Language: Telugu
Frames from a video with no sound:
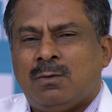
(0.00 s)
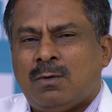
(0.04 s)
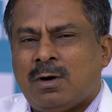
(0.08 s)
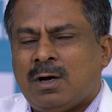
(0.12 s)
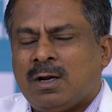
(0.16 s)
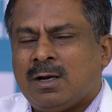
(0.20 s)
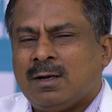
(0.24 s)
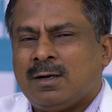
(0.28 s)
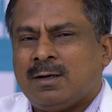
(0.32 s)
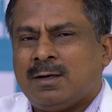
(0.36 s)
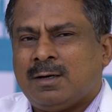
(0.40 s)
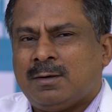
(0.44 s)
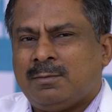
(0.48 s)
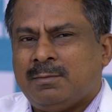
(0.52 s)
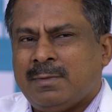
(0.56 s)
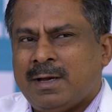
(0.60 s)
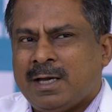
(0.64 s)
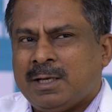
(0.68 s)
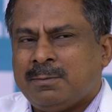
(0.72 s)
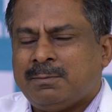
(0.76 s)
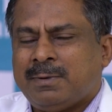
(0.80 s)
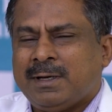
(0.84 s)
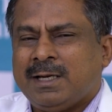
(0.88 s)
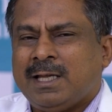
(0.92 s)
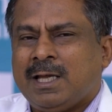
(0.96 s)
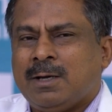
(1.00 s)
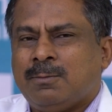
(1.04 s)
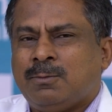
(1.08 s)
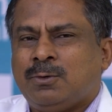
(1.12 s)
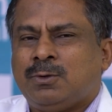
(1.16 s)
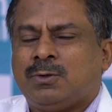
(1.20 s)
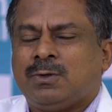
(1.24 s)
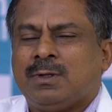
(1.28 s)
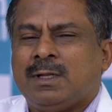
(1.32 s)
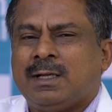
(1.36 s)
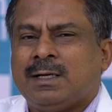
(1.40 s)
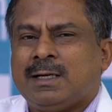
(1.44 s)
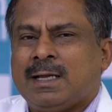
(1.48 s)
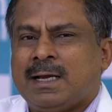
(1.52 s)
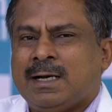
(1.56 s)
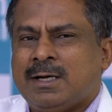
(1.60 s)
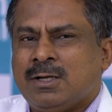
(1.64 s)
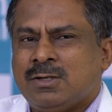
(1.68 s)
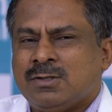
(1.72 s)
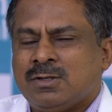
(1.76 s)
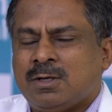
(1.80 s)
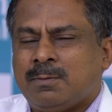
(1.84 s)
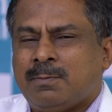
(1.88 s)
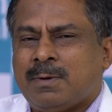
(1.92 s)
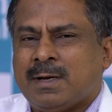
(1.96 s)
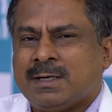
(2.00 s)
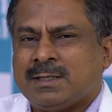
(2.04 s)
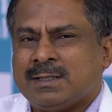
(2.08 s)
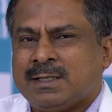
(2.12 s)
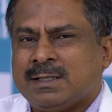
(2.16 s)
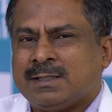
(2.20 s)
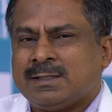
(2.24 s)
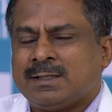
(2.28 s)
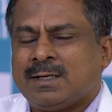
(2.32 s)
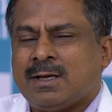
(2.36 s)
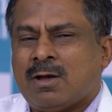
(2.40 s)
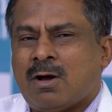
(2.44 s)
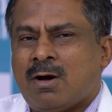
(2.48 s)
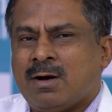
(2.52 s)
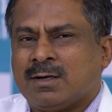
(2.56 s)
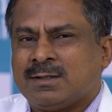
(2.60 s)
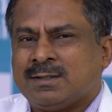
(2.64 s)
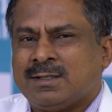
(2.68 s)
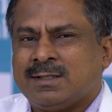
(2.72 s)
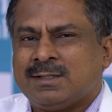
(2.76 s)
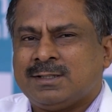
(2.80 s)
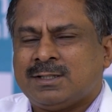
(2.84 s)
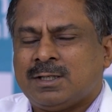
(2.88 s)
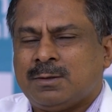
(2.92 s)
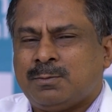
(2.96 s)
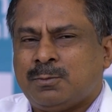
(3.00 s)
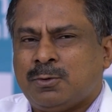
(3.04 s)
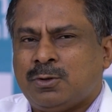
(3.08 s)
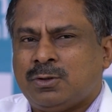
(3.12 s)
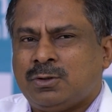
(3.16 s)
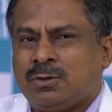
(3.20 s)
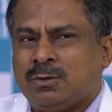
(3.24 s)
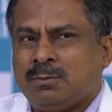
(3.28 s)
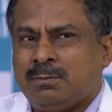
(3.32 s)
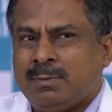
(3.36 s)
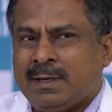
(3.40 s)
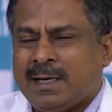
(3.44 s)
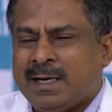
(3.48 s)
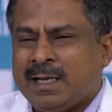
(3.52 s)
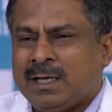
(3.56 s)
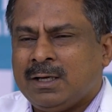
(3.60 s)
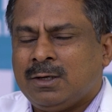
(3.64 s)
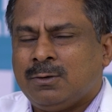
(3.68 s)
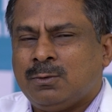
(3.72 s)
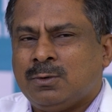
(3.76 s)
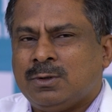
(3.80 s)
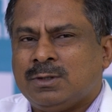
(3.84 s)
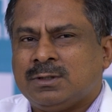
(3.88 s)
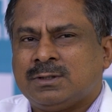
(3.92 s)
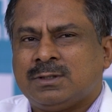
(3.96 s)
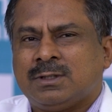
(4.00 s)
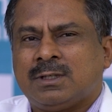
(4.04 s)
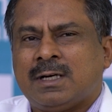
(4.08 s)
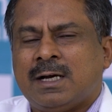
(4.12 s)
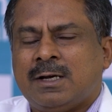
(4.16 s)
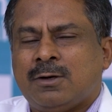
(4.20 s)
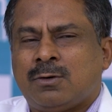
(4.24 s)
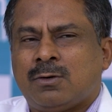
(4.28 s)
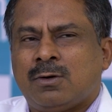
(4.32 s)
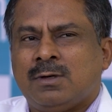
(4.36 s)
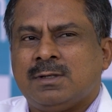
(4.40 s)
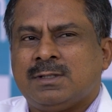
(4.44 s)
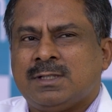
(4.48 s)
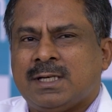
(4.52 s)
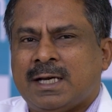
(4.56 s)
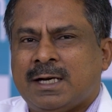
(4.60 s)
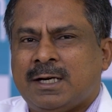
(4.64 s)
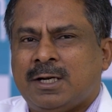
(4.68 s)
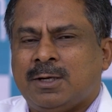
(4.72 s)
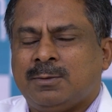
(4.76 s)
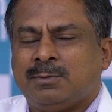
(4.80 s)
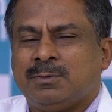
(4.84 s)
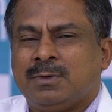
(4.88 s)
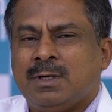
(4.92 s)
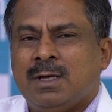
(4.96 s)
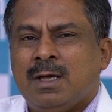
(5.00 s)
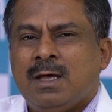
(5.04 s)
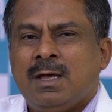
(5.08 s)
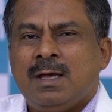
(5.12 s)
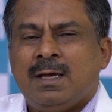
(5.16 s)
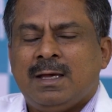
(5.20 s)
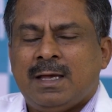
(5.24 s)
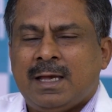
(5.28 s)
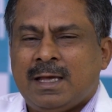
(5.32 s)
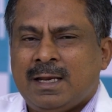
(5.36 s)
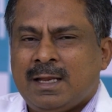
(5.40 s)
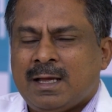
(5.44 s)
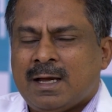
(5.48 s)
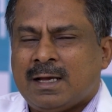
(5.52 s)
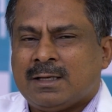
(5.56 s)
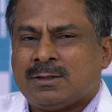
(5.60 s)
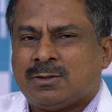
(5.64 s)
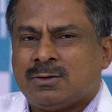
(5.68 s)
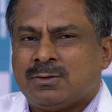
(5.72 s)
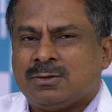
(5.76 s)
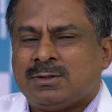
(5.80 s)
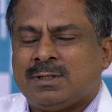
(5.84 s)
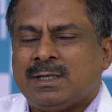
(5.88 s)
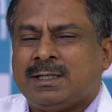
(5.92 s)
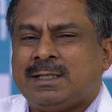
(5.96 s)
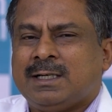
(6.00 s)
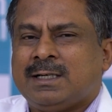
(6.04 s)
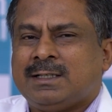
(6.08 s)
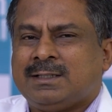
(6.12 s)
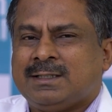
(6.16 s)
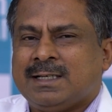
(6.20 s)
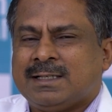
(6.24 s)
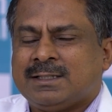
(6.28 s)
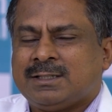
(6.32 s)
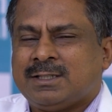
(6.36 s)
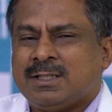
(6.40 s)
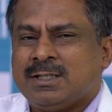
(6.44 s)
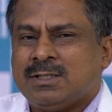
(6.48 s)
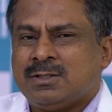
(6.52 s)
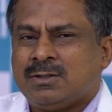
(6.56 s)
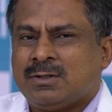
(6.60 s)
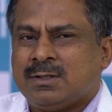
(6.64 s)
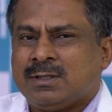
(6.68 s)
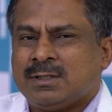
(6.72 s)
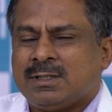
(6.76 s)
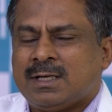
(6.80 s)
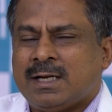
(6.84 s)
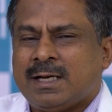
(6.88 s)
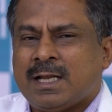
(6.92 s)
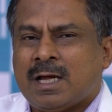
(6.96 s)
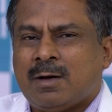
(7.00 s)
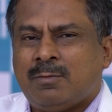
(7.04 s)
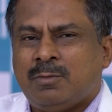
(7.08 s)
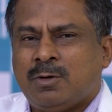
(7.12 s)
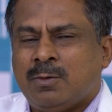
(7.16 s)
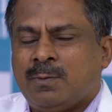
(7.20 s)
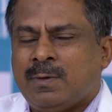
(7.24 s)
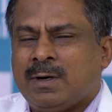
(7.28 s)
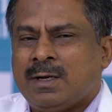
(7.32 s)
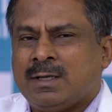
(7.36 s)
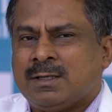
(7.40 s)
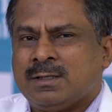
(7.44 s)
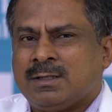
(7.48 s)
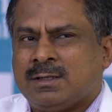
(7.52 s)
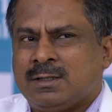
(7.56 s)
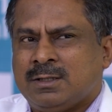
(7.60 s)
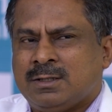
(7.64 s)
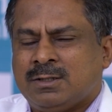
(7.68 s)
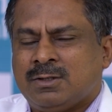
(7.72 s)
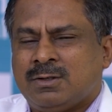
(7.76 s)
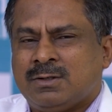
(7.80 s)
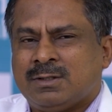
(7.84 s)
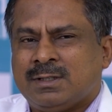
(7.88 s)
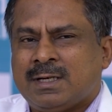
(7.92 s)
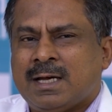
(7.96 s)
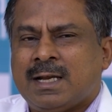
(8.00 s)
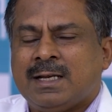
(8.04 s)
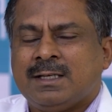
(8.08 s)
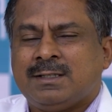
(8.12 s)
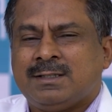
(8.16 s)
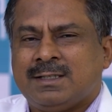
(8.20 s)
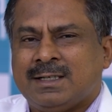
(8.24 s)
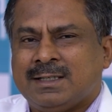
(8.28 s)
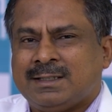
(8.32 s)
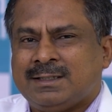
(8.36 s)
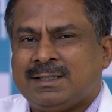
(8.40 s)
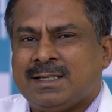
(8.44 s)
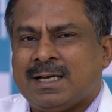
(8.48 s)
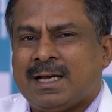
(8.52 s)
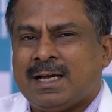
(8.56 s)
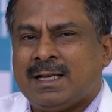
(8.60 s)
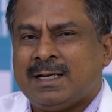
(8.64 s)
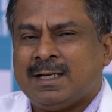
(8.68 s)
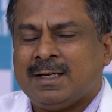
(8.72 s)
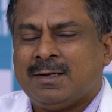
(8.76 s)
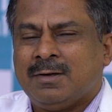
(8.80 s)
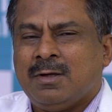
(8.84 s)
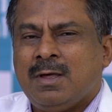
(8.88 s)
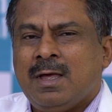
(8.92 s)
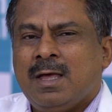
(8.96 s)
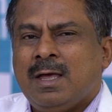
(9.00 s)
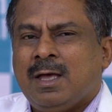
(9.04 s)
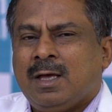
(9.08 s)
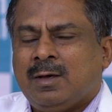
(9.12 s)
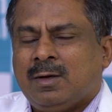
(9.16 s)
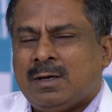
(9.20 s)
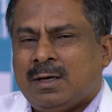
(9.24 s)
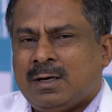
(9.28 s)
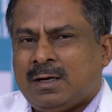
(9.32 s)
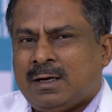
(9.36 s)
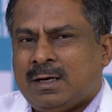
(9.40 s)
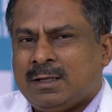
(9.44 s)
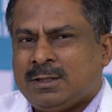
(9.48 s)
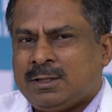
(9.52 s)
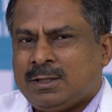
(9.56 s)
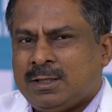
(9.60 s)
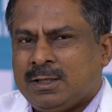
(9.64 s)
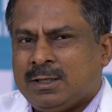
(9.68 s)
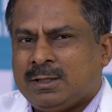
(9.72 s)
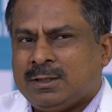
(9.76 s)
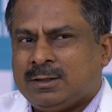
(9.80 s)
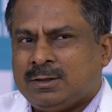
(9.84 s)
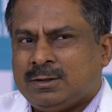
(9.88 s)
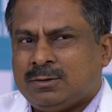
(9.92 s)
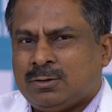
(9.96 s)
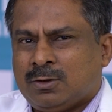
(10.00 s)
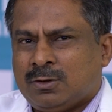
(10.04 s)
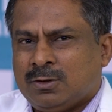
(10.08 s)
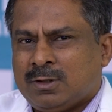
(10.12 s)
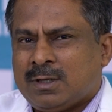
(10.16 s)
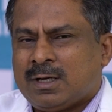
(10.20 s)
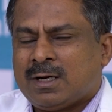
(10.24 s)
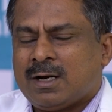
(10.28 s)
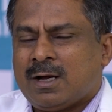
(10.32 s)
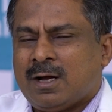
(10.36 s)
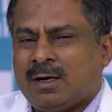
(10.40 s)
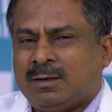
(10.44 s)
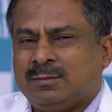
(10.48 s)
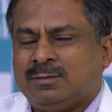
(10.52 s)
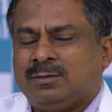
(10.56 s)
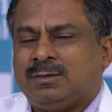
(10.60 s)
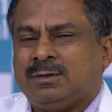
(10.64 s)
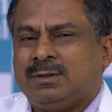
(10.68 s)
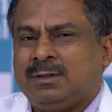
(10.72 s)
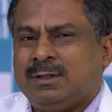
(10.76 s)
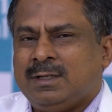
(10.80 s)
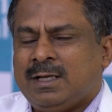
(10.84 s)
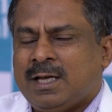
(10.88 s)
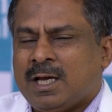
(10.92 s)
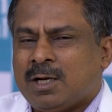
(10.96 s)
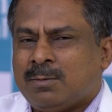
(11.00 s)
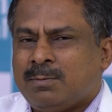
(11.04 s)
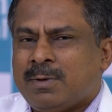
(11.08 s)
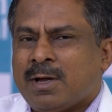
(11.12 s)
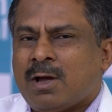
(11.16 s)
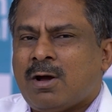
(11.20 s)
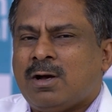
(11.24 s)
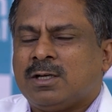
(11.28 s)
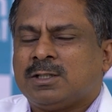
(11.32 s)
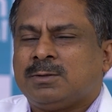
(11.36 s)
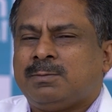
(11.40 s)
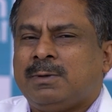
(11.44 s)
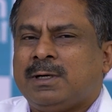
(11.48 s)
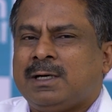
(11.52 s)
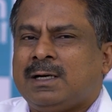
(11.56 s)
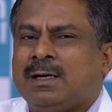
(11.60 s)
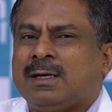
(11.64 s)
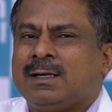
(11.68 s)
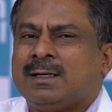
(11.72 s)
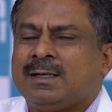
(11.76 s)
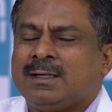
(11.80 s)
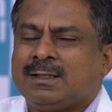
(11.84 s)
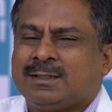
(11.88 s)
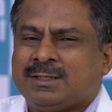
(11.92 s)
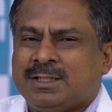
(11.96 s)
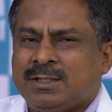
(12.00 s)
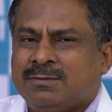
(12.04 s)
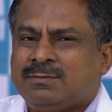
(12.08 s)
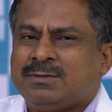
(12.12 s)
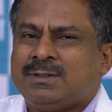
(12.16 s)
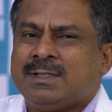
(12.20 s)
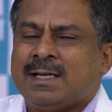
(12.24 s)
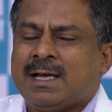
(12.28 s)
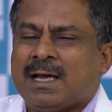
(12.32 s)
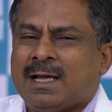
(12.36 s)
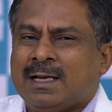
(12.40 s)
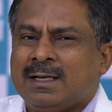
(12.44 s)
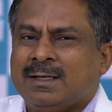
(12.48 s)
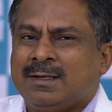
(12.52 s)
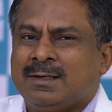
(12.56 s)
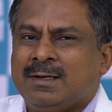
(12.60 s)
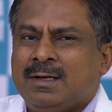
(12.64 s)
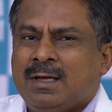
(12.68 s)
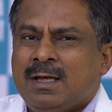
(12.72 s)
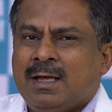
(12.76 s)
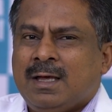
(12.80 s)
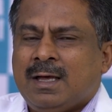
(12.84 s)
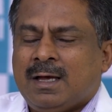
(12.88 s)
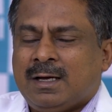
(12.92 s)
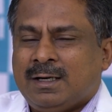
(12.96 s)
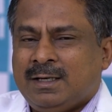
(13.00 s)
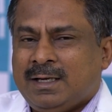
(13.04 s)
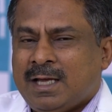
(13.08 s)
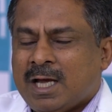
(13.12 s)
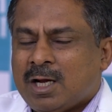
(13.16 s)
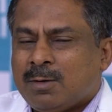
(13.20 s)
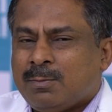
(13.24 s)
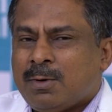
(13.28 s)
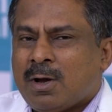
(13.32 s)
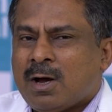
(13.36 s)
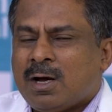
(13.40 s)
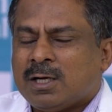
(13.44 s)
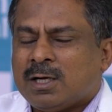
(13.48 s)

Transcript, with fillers: వాళ్ళ మెయిన్ పని ఏముంటుందంటే హెడ్ ఇంజరీ పేషెంట్స్కి ఆక్సిజన్ సపోర్టు బ్లీడింగ్ వోన్స్ కంట్రోల్ చేయడం ఎనీ అసోసియేటెడ్ చెస్ట్ ఇంజరీస్ కానీ అబ్డమిన్ ఇంజరీస్ కానీ చెక్ చేయాలి అతి తొందరగా నియర్ బై హాస్పిటల్కి షిఫ్ట్ చేయాలి నియర్ బై